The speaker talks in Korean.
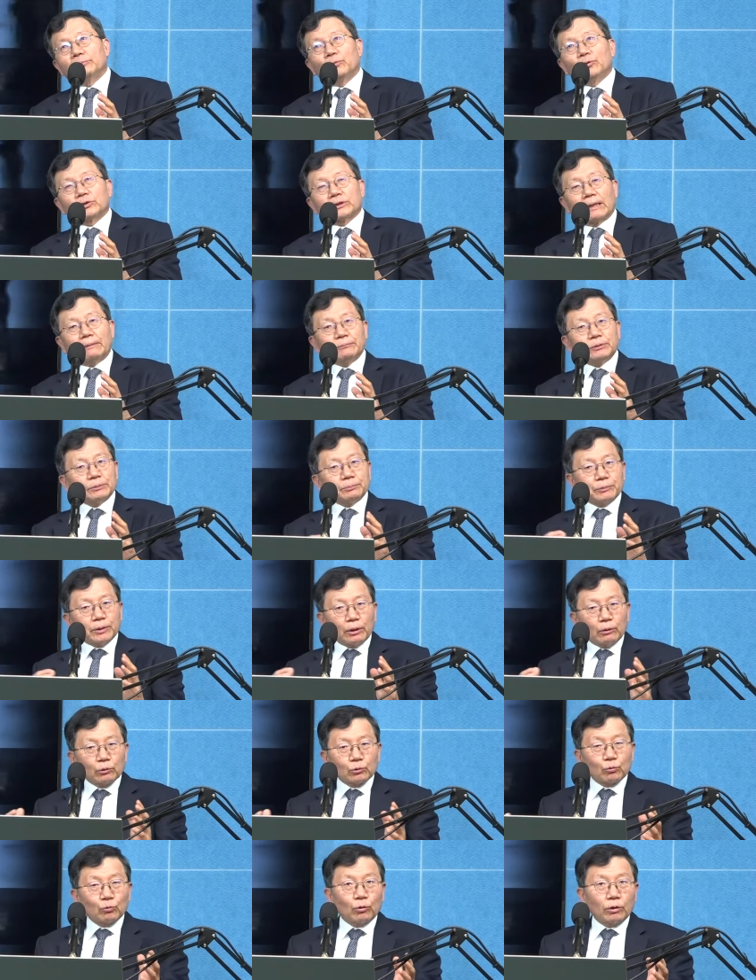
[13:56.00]
뭐
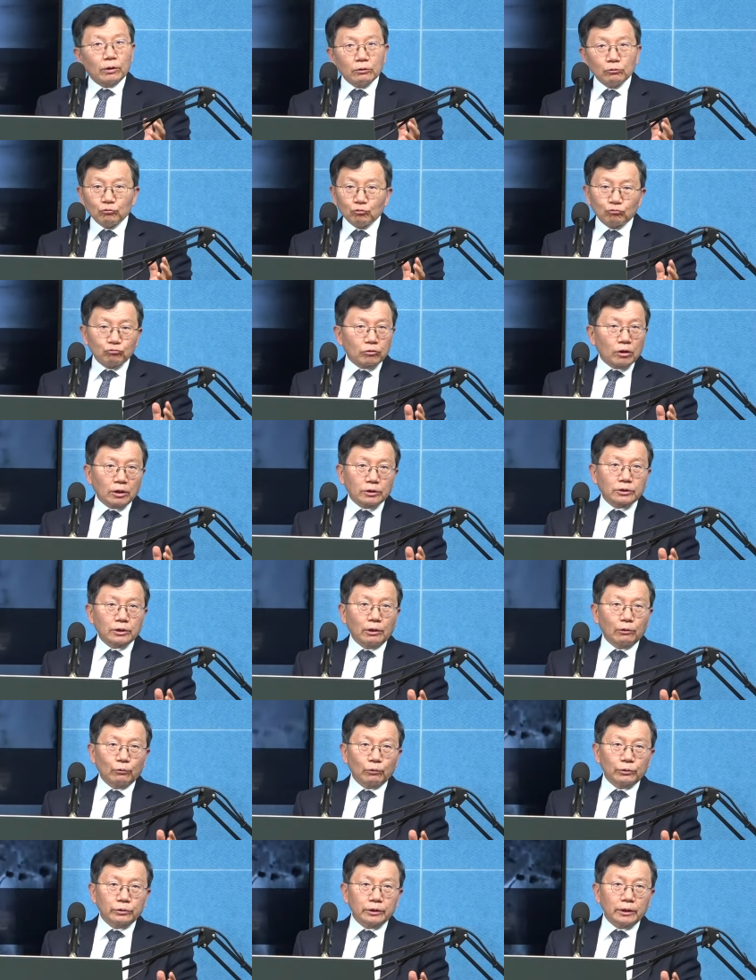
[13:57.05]
30개월 동안은 누구랑
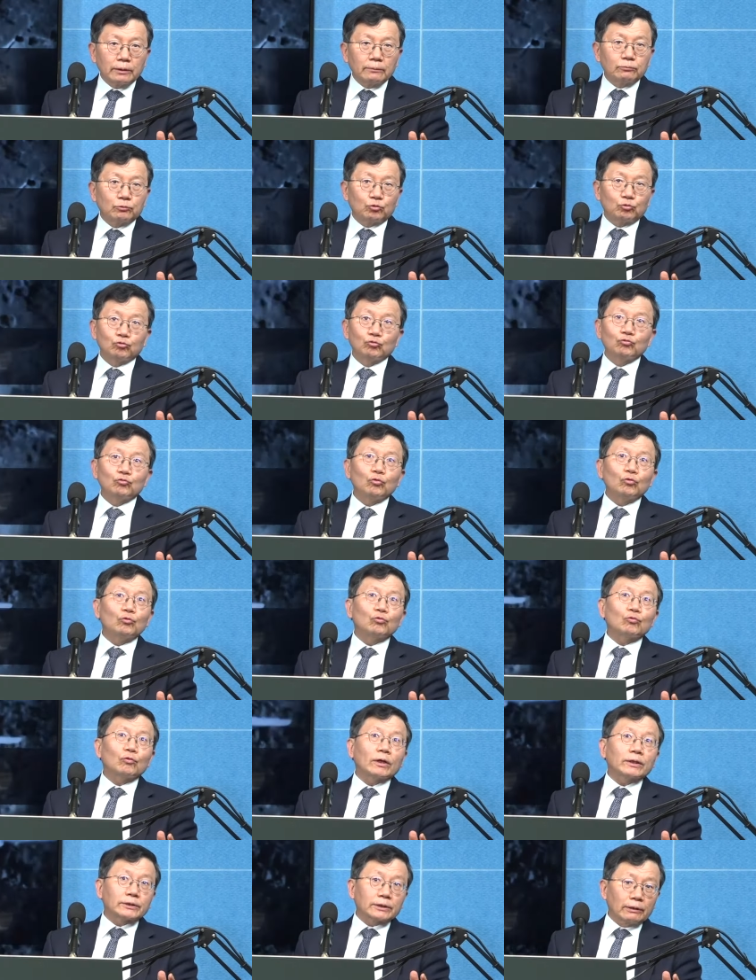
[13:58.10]
싸운 건데
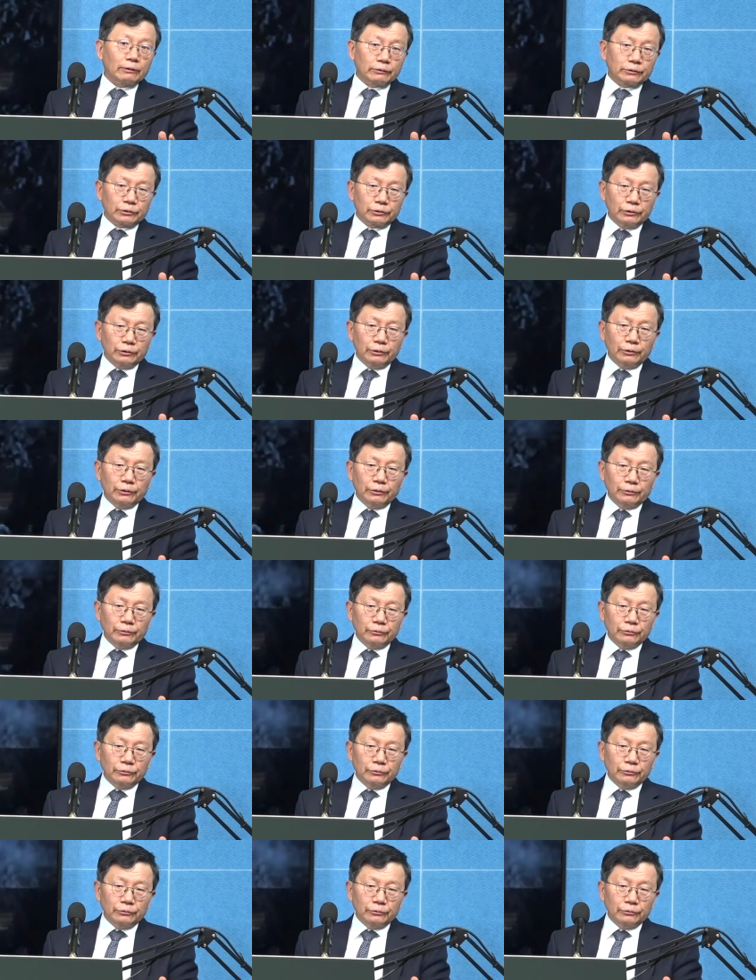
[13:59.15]
중국과 싸웠어요.